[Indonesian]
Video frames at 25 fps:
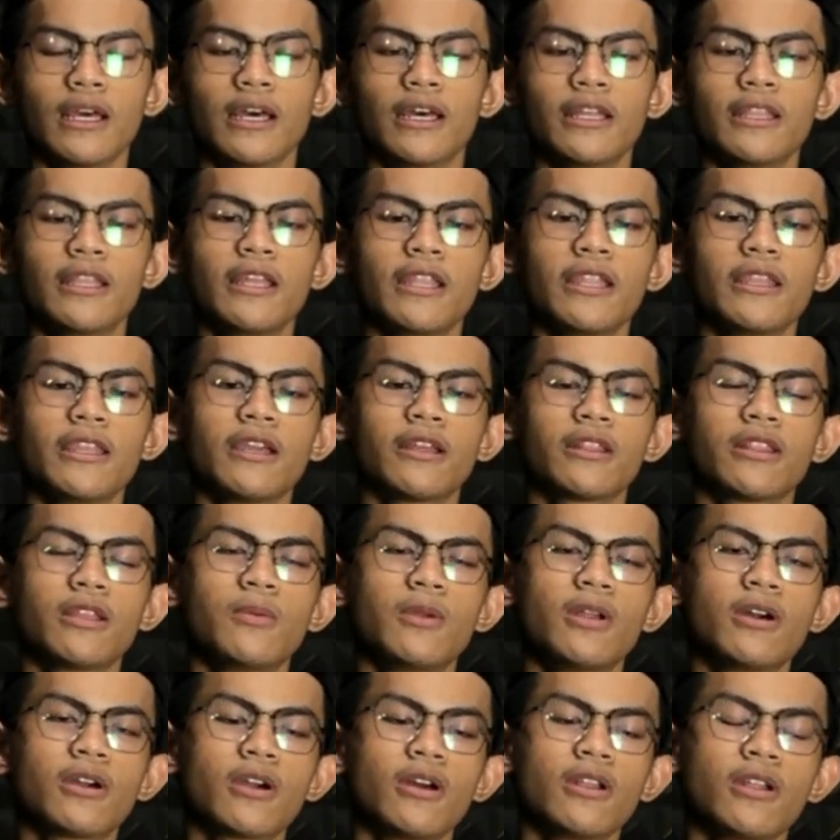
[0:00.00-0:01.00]
Hadirin yang
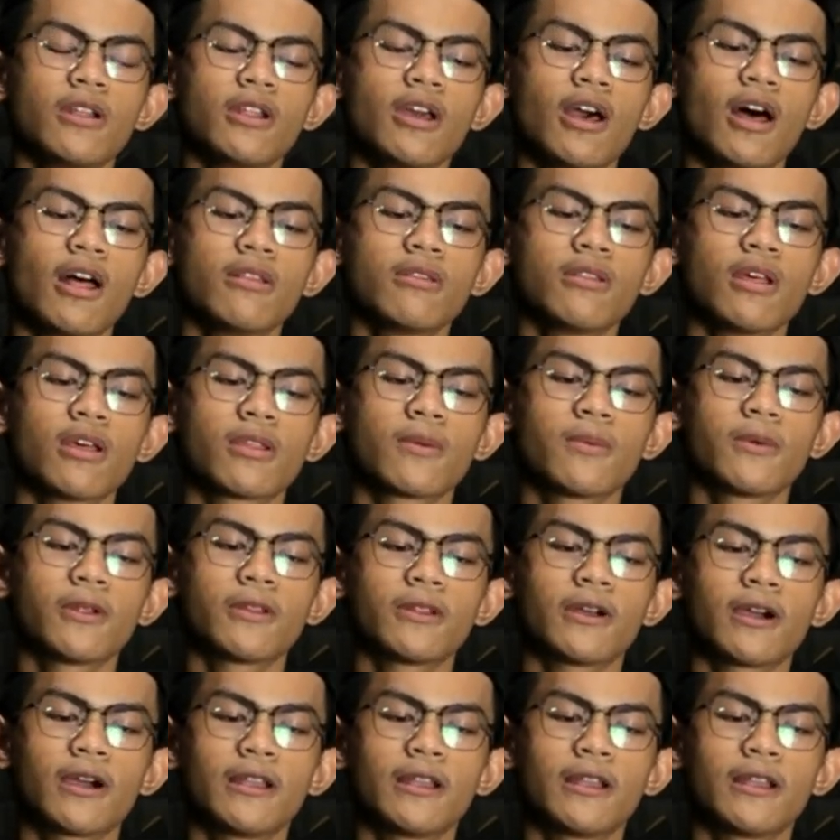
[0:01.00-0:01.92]
dimuliakan oleh Allah SWT